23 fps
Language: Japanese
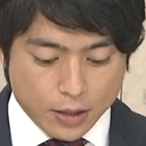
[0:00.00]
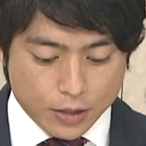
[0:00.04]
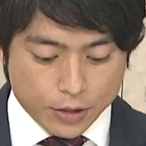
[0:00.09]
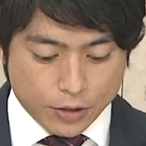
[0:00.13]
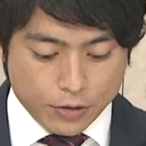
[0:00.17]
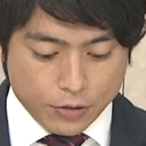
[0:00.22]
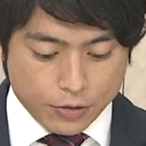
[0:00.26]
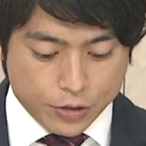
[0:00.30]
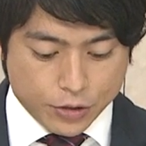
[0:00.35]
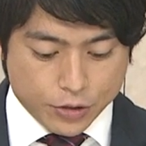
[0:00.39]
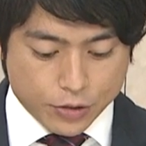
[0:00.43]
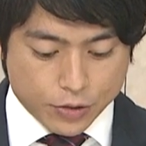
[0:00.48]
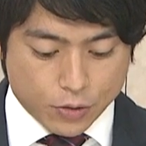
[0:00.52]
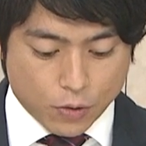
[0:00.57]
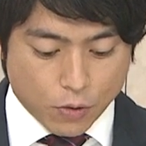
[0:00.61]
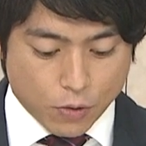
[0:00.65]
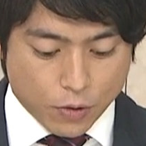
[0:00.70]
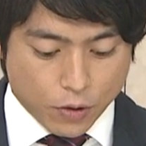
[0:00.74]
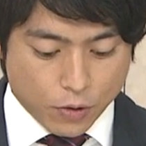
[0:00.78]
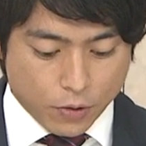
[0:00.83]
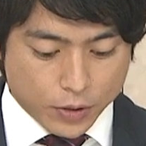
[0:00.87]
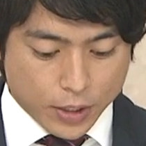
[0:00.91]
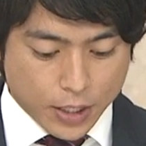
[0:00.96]
九州
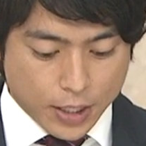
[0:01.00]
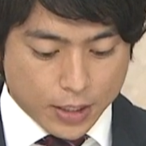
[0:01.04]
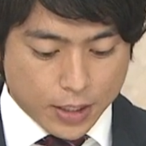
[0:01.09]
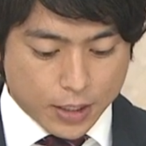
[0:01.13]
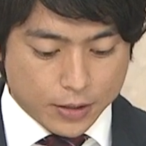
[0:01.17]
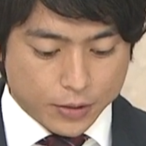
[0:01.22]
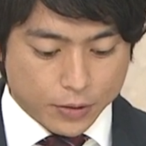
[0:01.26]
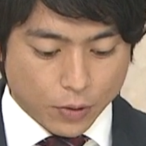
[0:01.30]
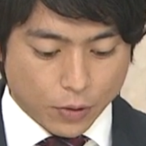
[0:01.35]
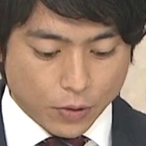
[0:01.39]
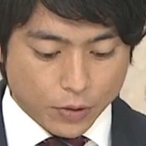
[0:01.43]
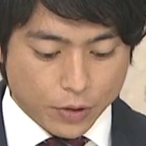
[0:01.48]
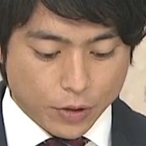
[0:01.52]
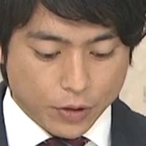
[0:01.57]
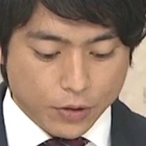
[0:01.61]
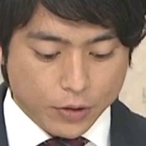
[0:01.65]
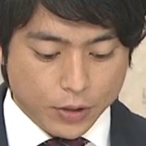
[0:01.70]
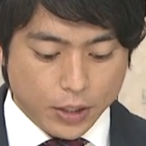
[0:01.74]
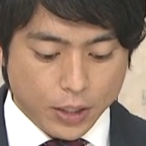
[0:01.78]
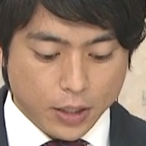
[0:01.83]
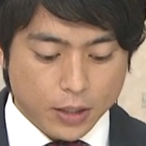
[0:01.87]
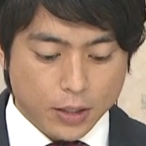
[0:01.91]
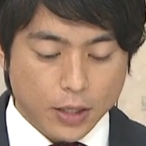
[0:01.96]
工業大学と
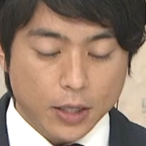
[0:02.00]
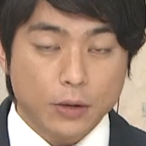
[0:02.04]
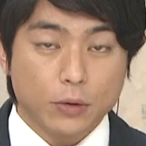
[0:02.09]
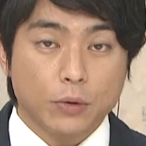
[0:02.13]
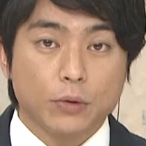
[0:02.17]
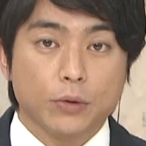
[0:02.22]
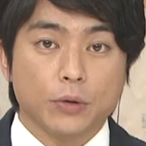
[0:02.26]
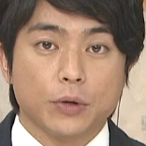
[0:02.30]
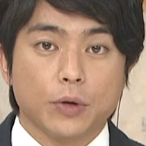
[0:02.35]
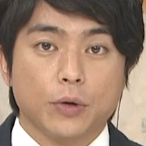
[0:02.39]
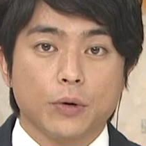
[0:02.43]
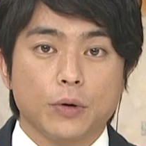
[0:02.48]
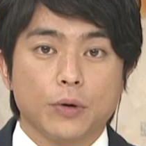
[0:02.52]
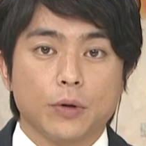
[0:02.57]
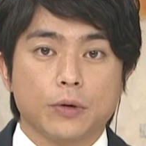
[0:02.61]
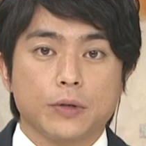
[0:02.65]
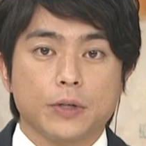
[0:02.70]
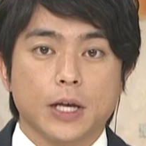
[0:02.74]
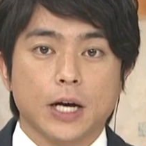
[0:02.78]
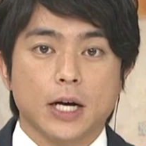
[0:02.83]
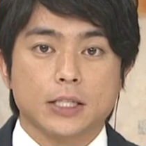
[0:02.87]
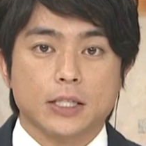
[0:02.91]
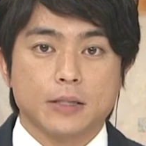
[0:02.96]
QT ネットの協
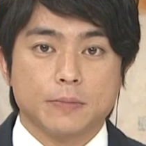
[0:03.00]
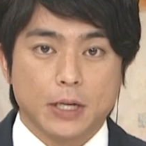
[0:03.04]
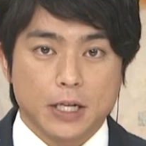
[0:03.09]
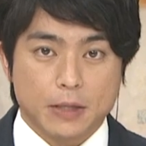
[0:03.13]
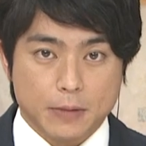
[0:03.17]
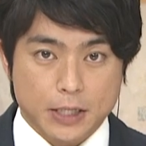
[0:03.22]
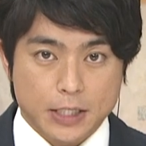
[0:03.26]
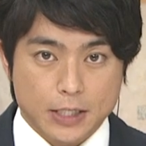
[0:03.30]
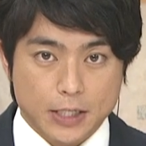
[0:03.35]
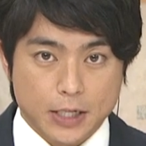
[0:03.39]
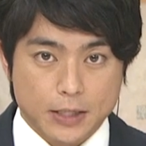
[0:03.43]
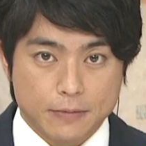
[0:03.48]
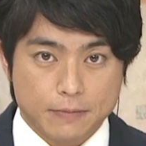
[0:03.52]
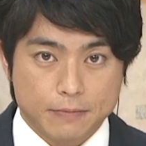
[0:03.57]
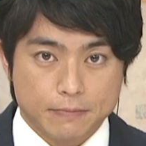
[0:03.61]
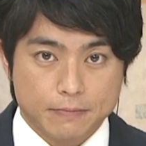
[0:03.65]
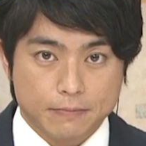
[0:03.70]
力で始まりました